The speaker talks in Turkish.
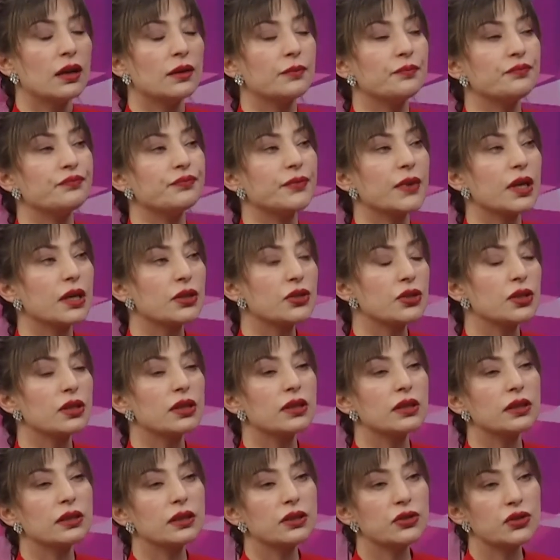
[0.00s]
Hmm,
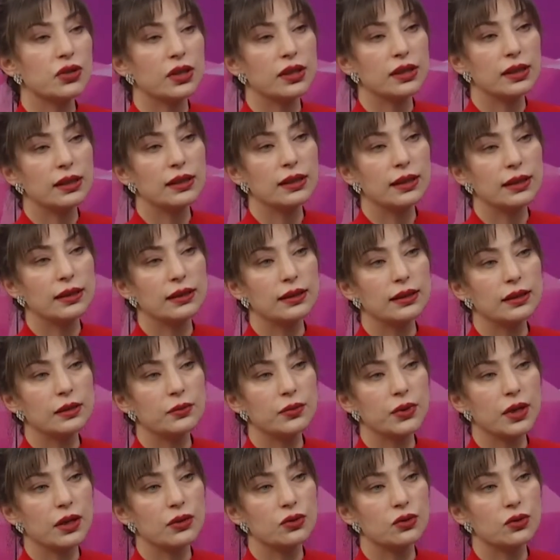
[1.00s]
aşıların içeriğiyle ilgili
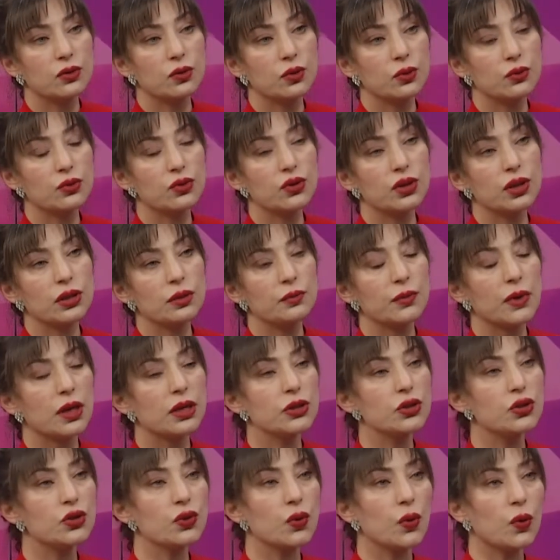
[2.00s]
birazcık konuşalım.
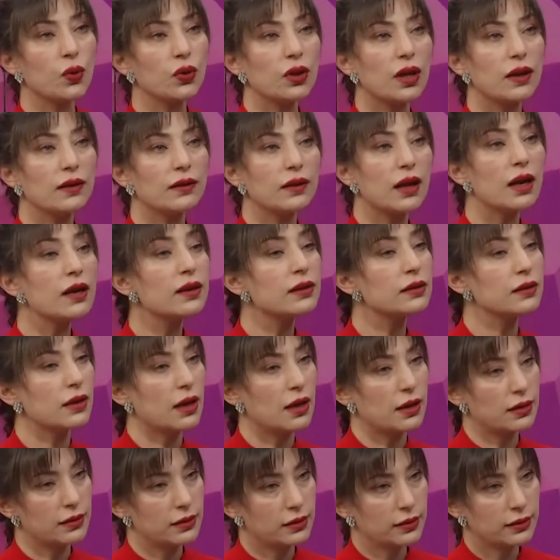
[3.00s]
Aşı olanlar da
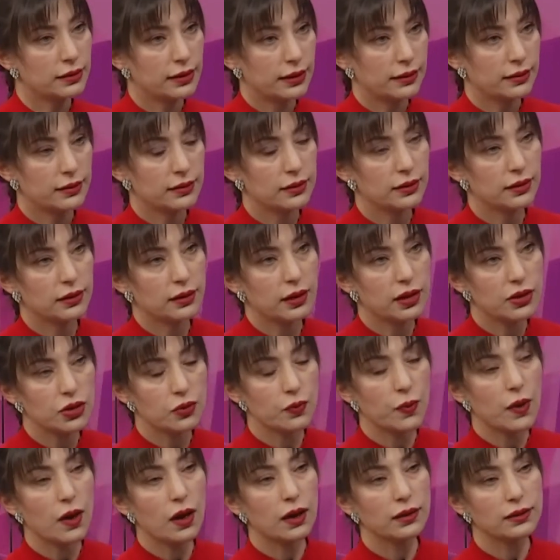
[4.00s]
artık tedirgin.
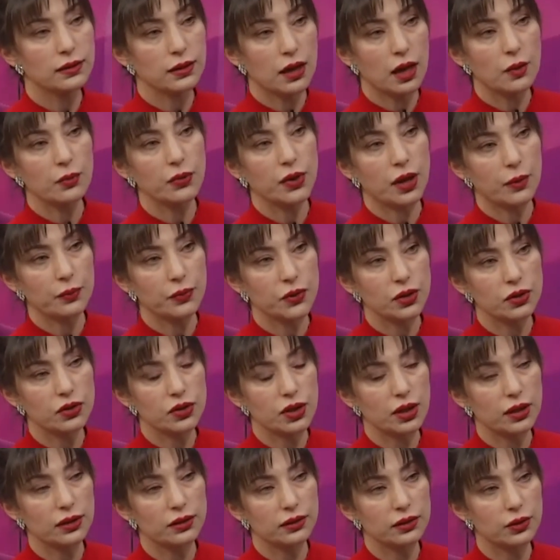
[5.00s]
Acaba hata mı yaptık
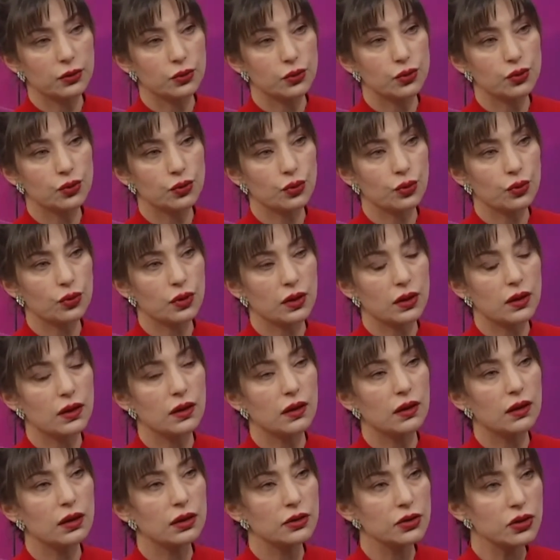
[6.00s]
şeklinde düşünüyorlar.
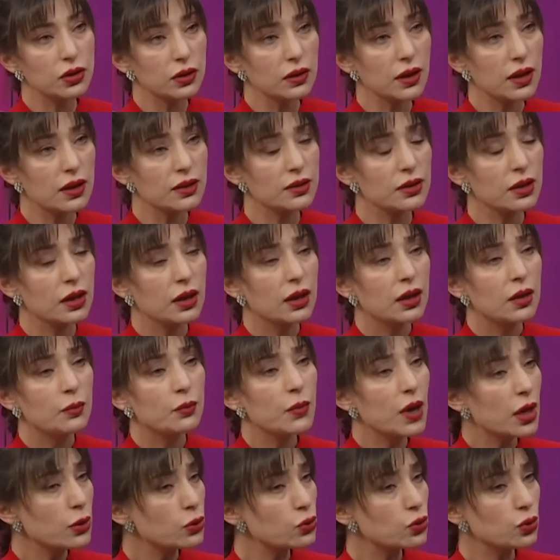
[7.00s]
Aşılar
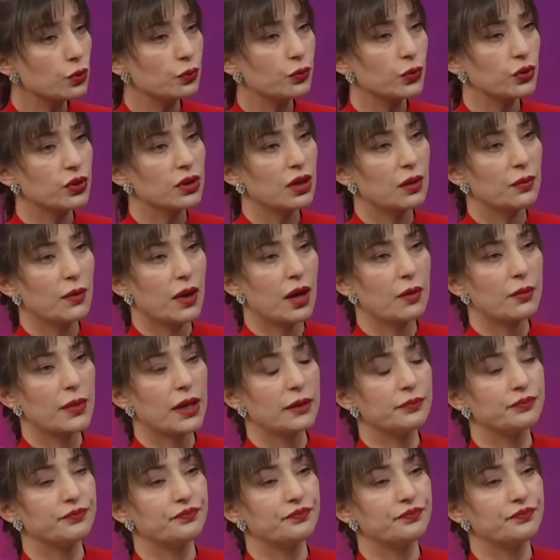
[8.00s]
masum mu tamamen?